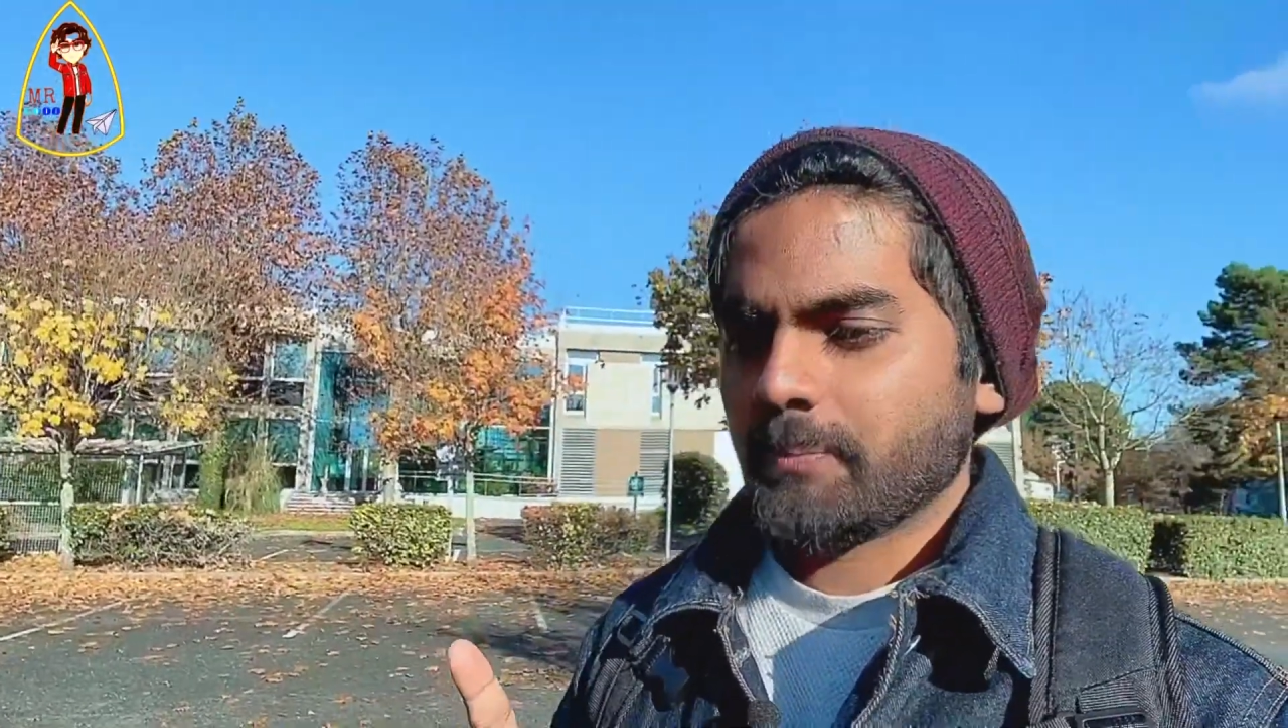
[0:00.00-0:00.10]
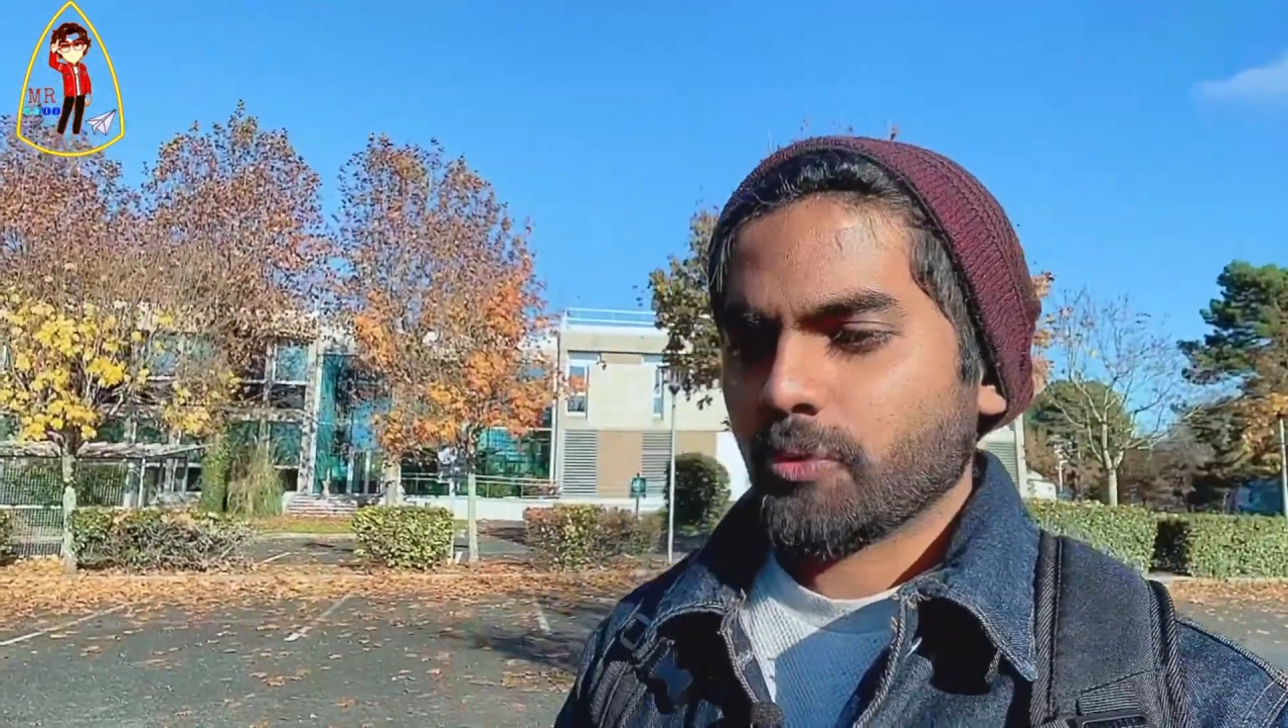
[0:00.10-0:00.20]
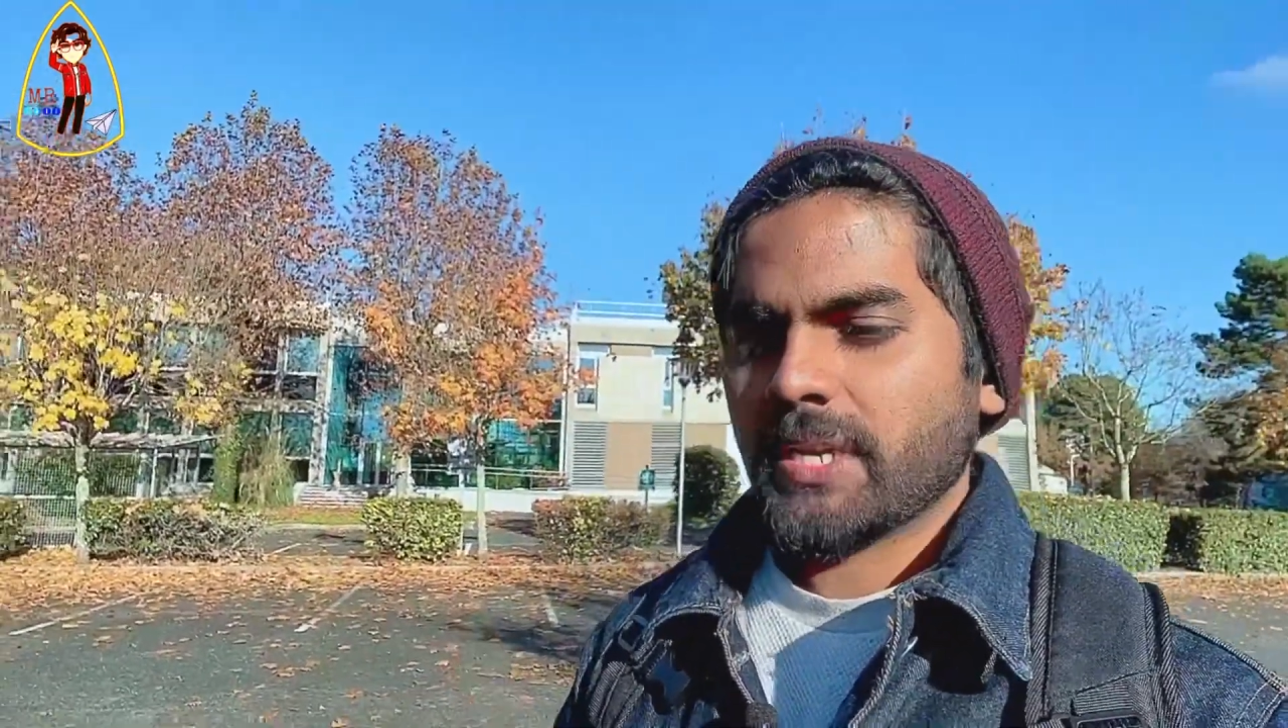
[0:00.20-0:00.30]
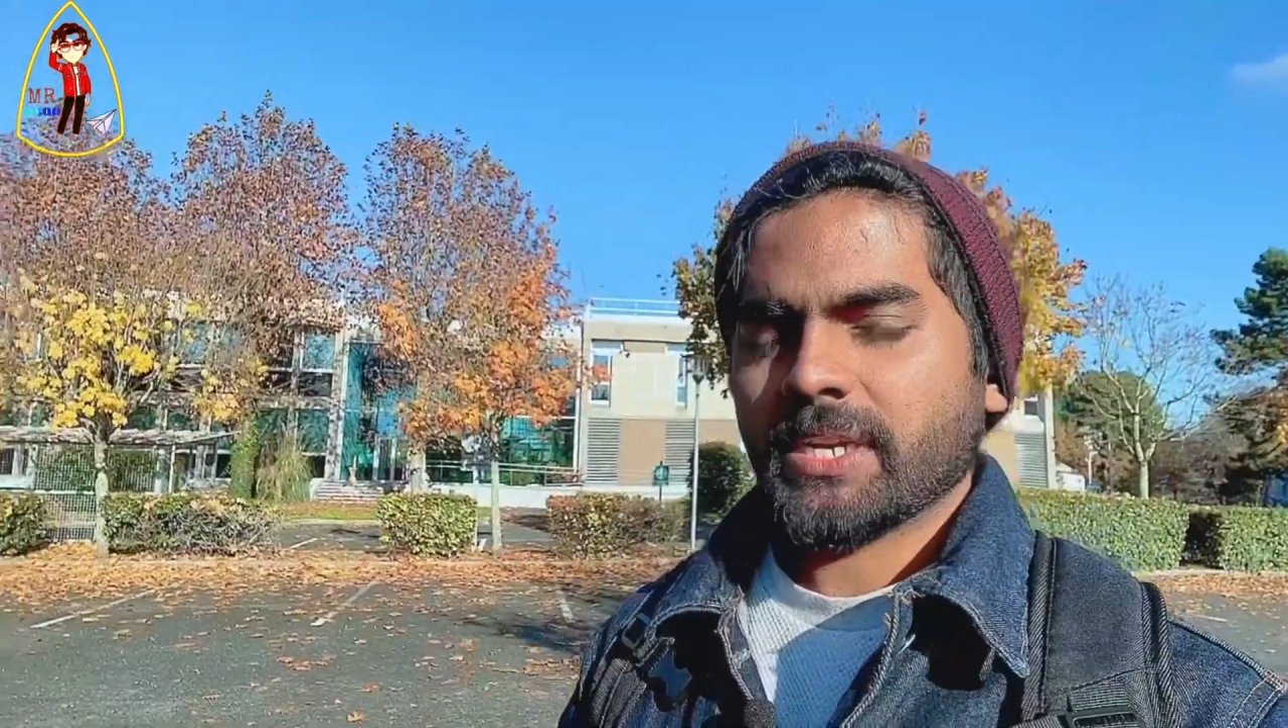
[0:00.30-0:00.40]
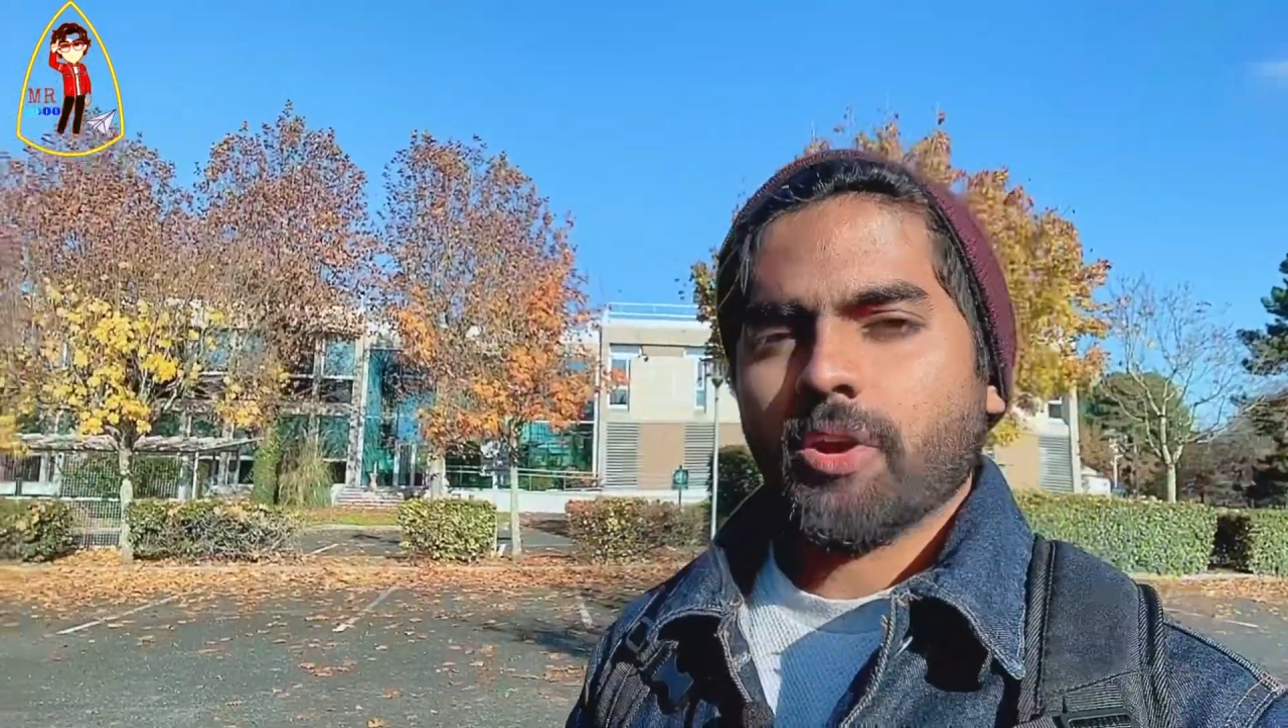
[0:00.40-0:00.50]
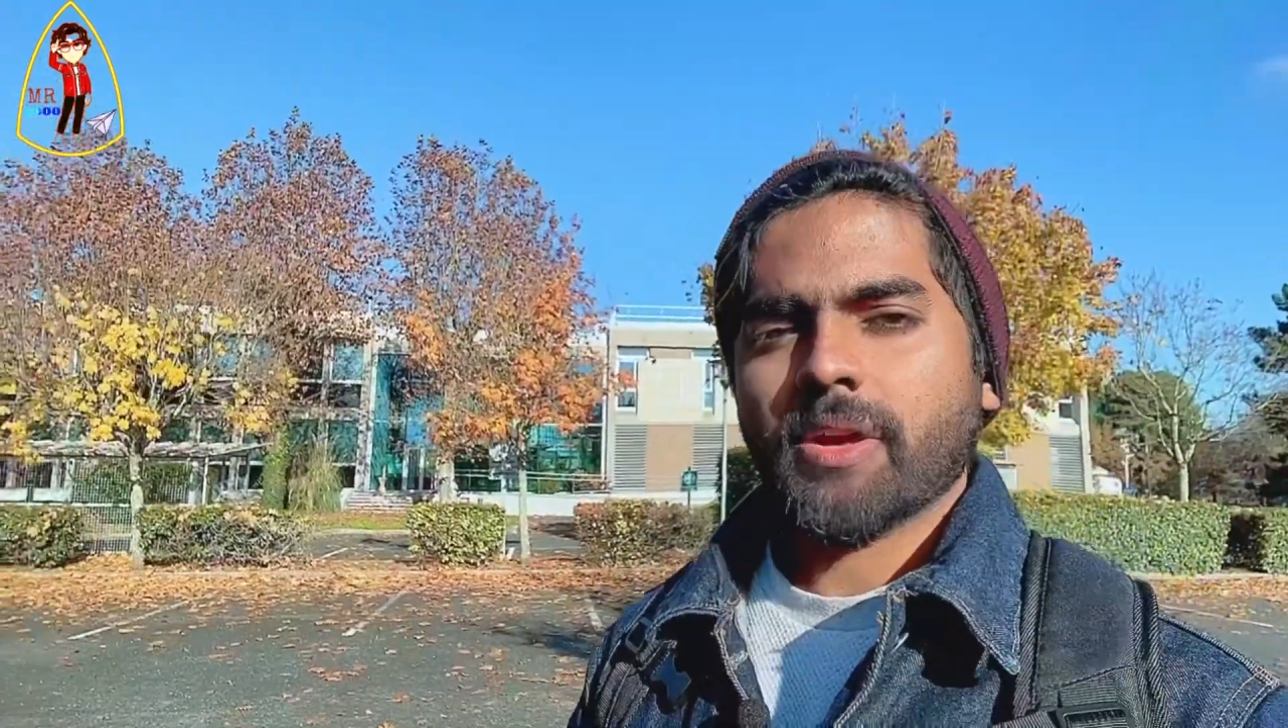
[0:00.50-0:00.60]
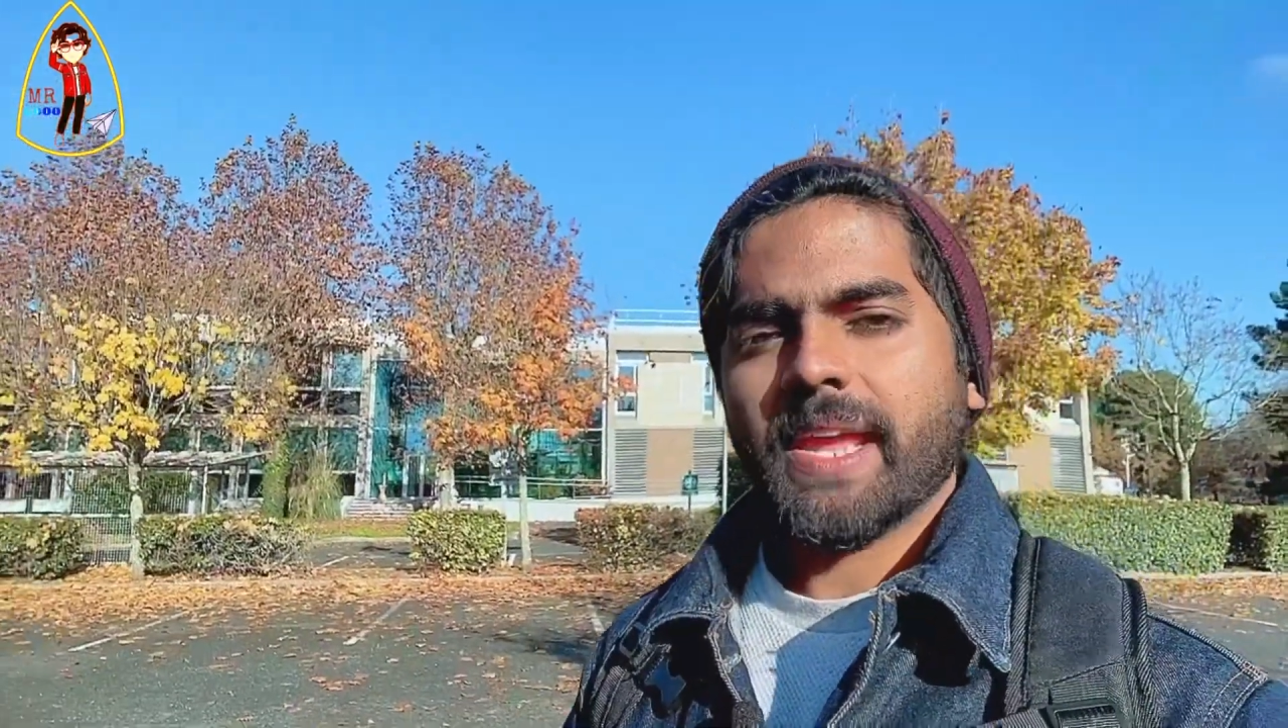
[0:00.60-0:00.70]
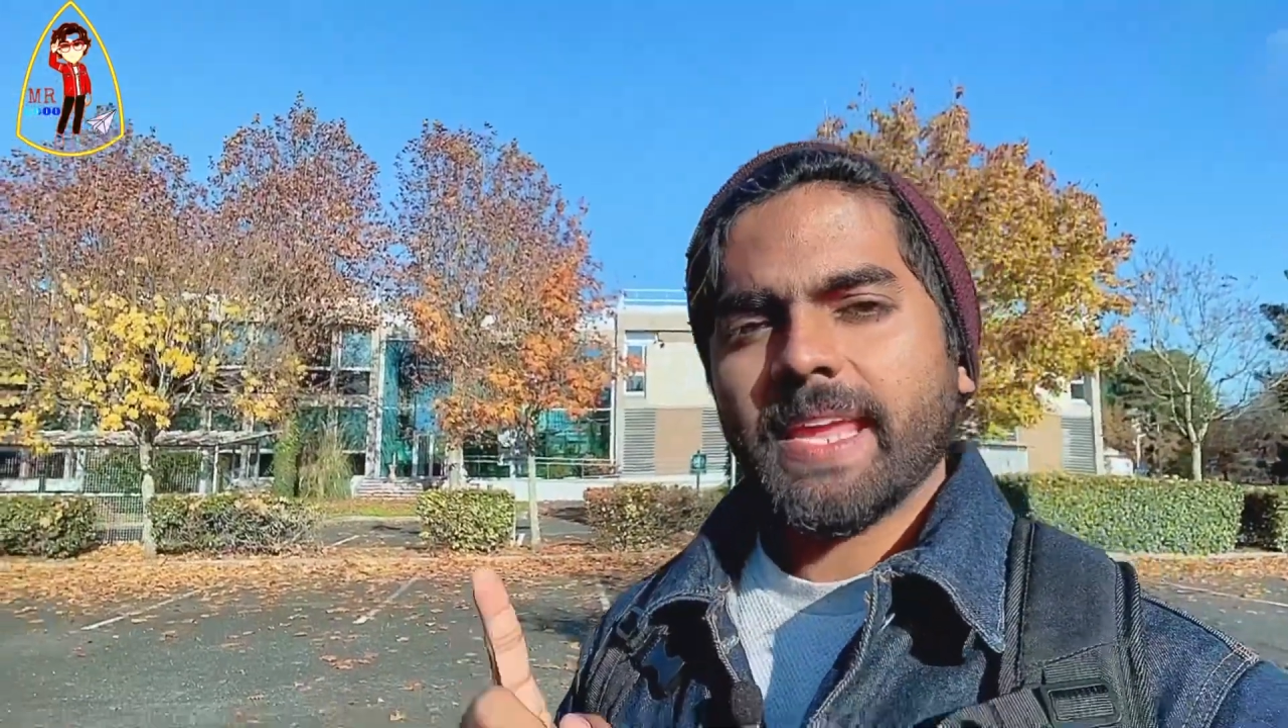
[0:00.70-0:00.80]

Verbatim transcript: প্রধান কারণ